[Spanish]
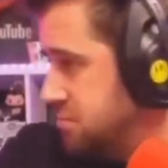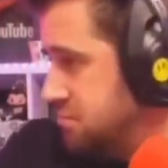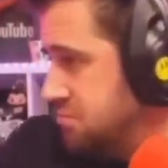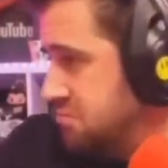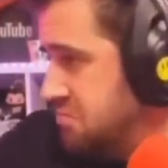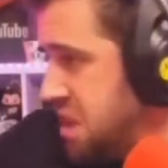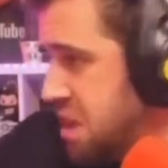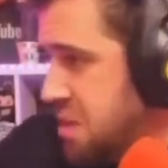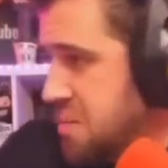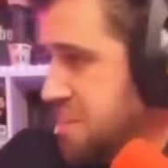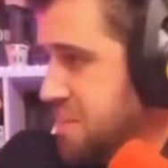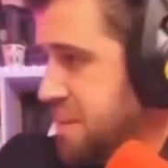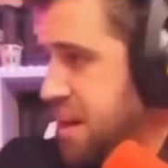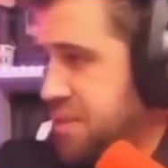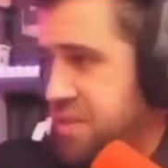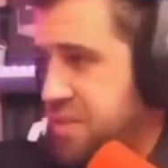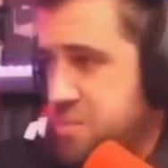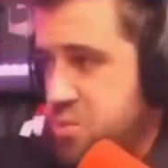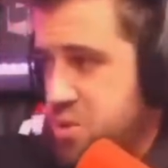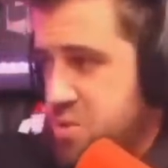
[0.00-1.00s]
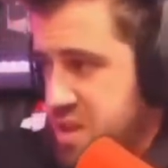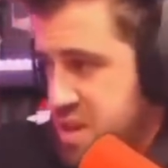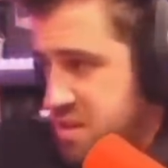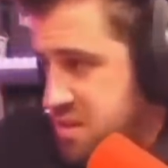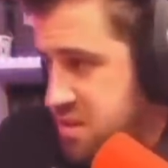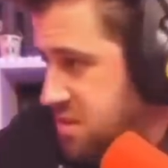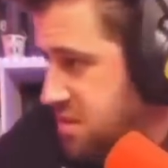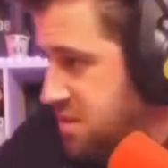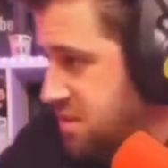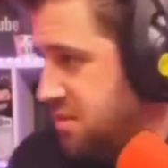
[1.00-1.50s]
A mí me parece muy bien,
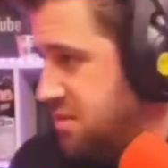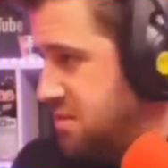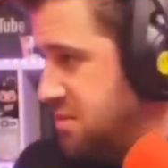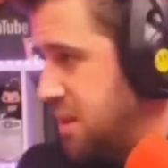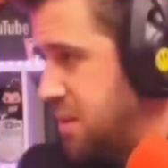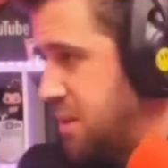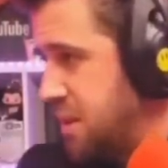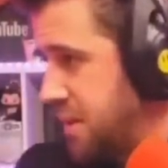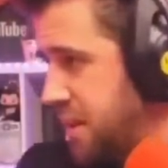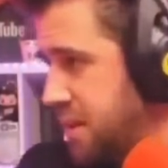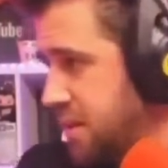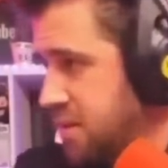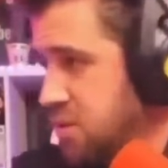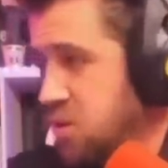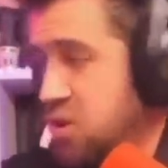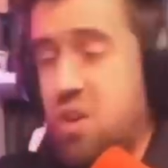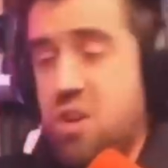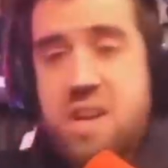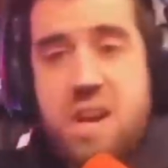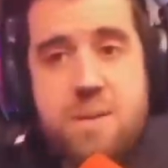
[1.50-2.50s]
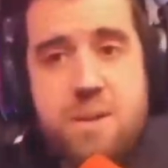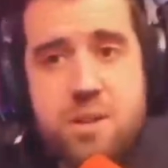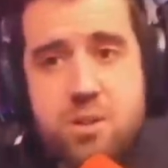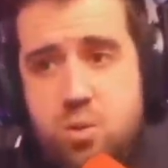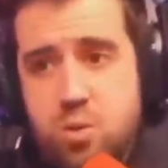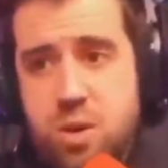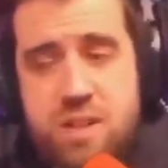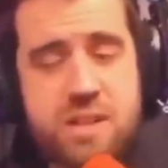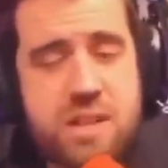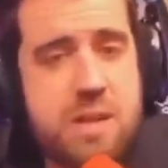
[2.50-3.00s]
la verdad. Luego ya ves
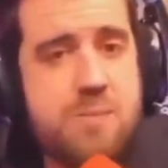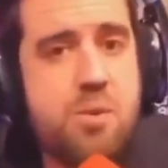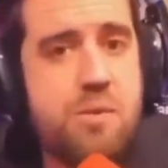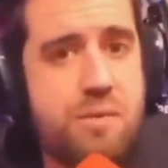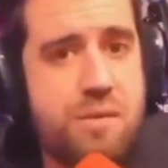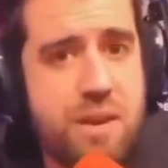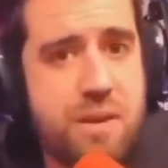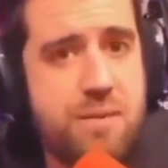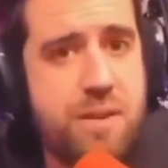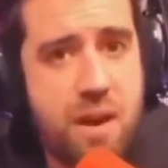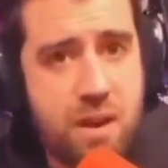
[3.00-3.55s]
tú, echamos un FIFA.